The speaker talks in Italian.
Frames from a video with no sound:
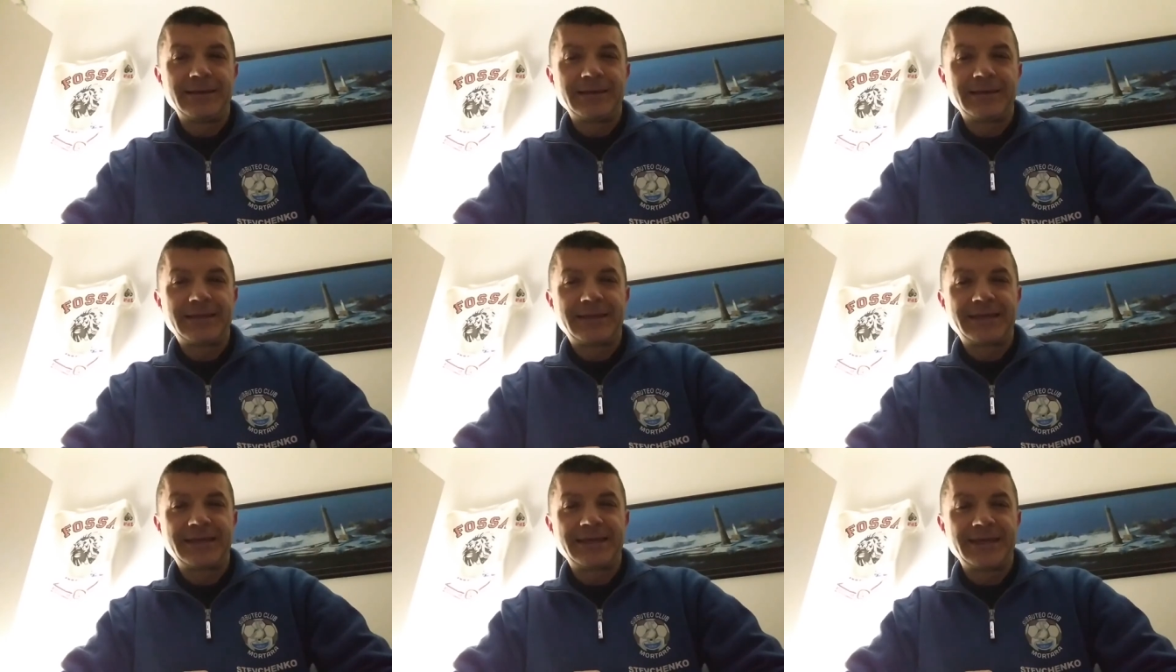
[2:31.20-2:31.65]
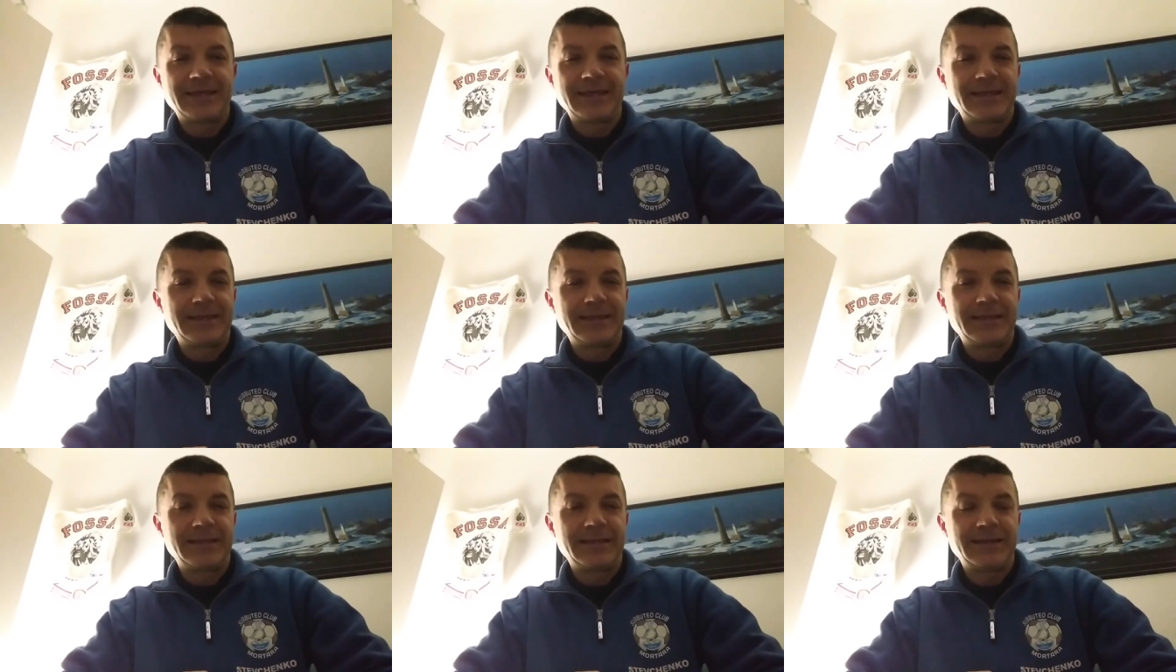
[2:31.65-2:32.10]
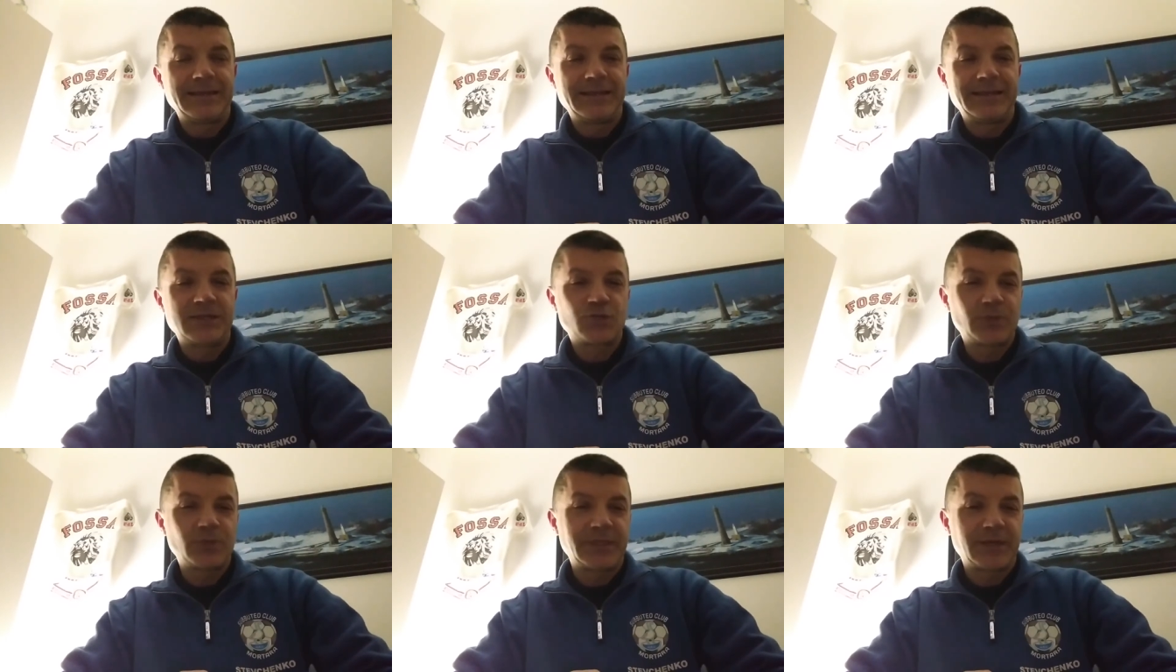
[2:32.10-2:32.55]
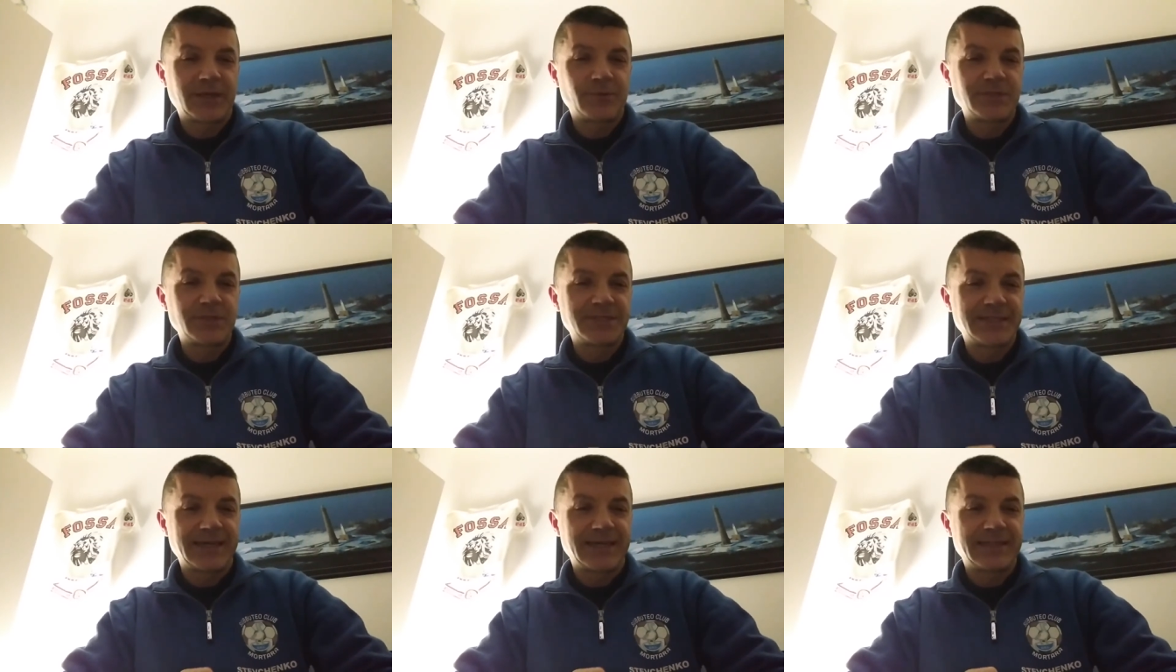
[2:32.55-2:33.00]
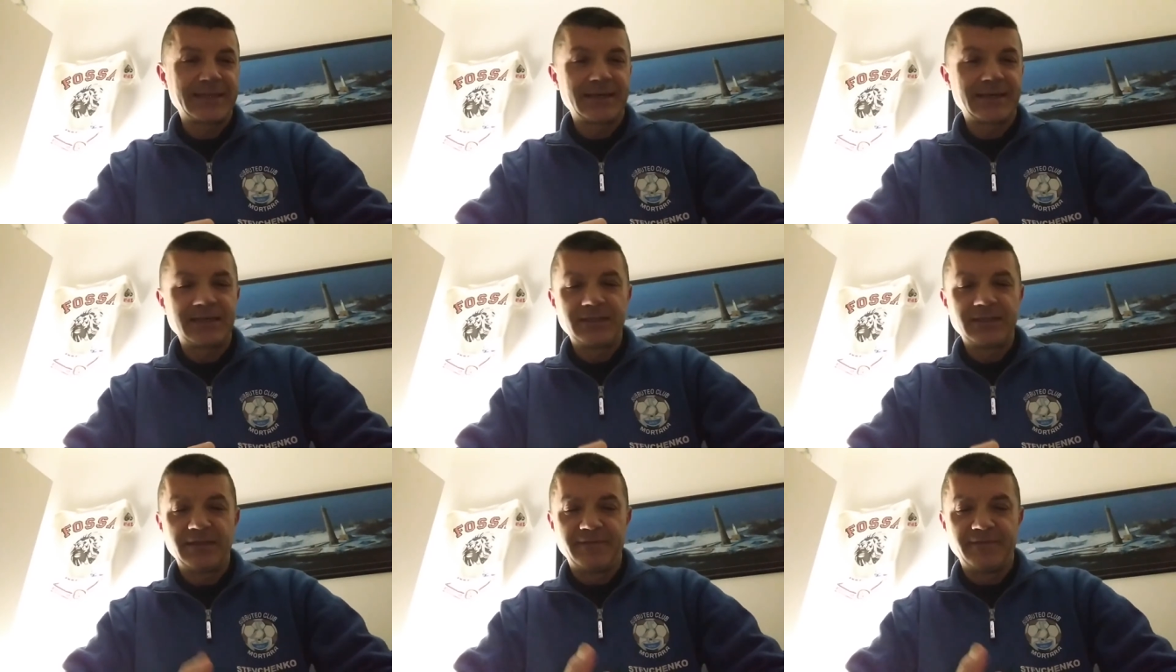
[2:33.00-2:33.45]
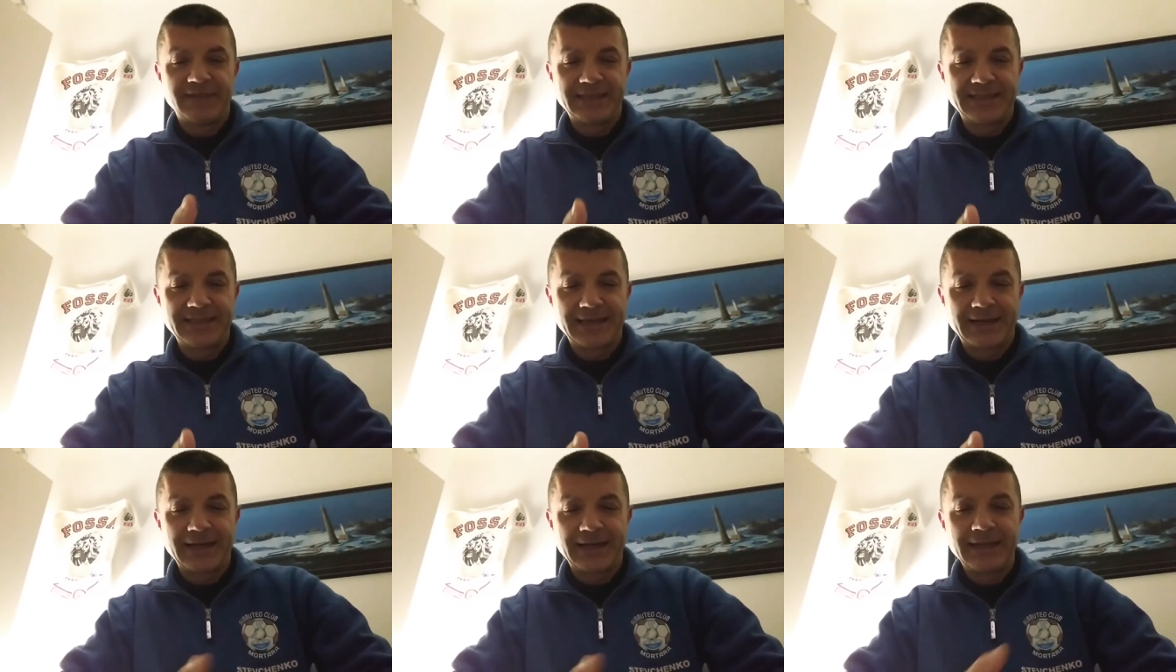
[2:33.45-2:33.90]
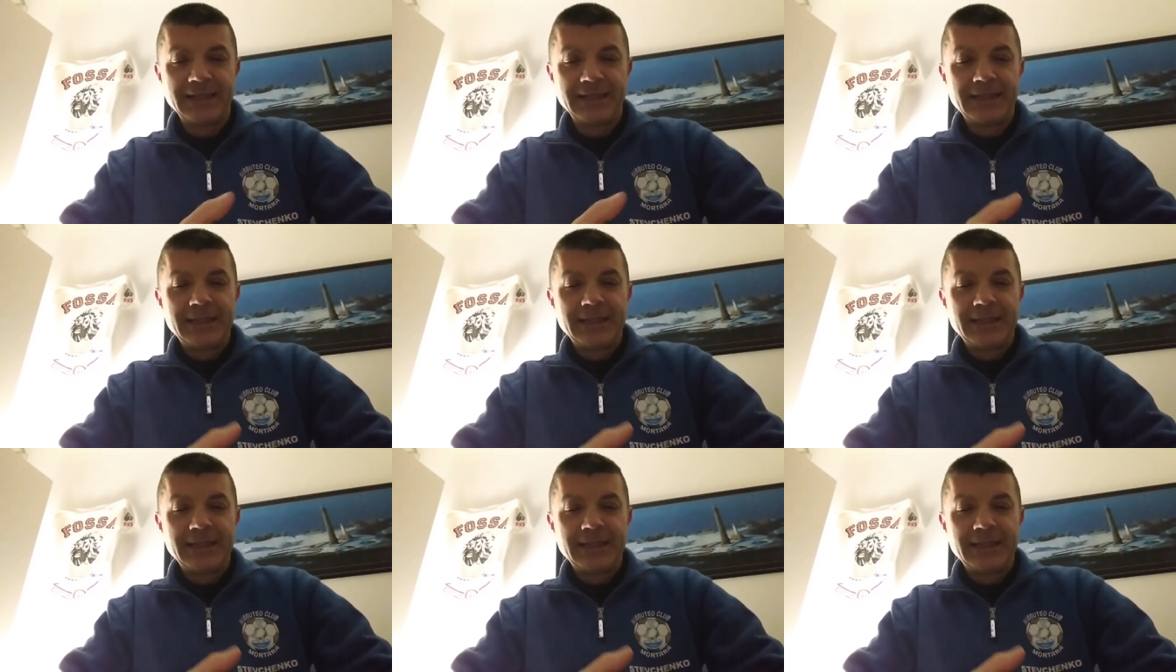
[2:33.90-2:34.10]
che la squadra acquistata diventerà.